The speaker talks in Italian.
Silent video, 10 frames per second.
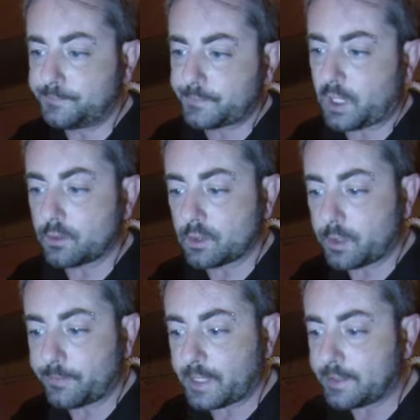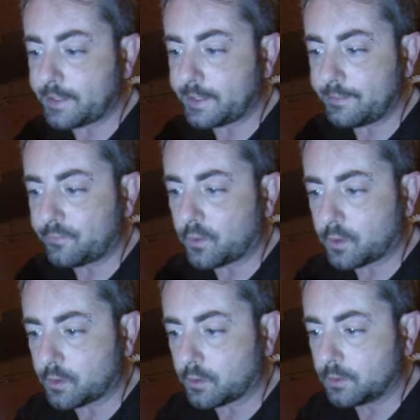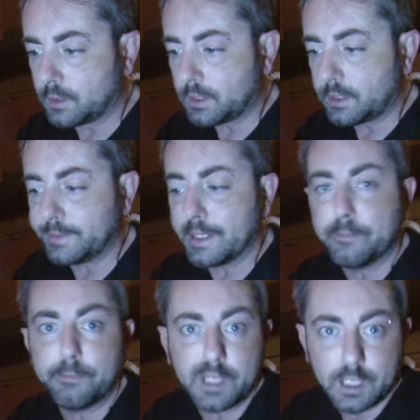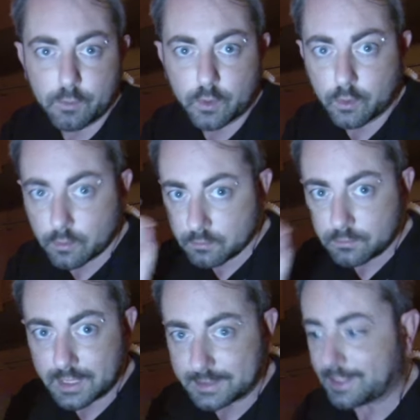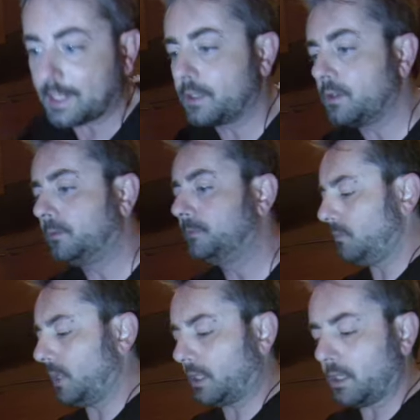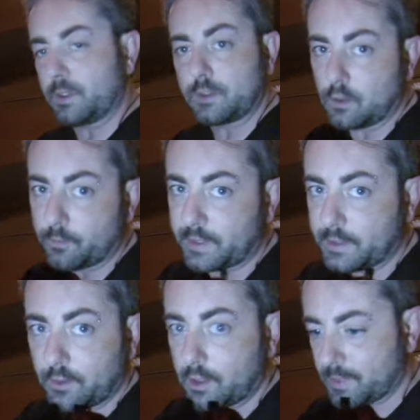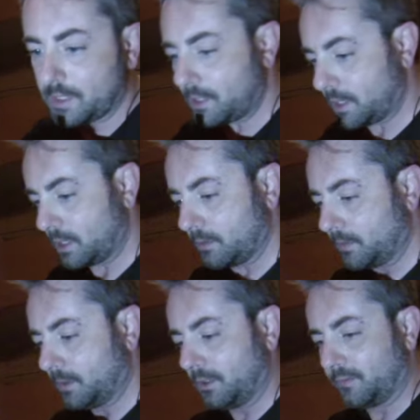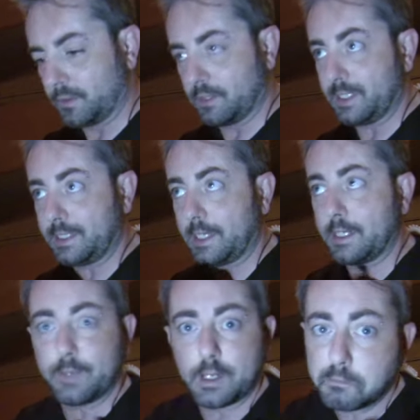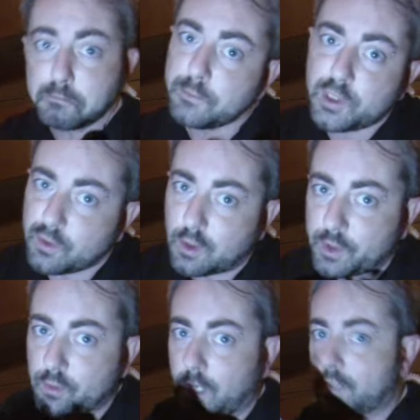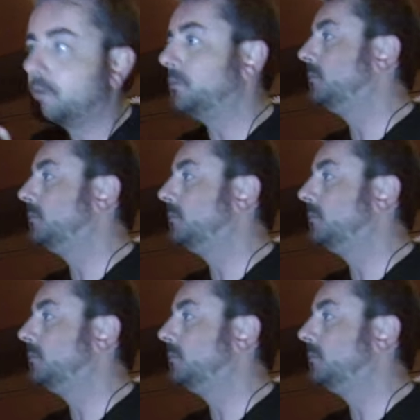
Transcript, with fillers: che uso per prendere il fuoco nel minimo dettaglio, anche questo non particolarmente fondamentale ma ci sono abituato.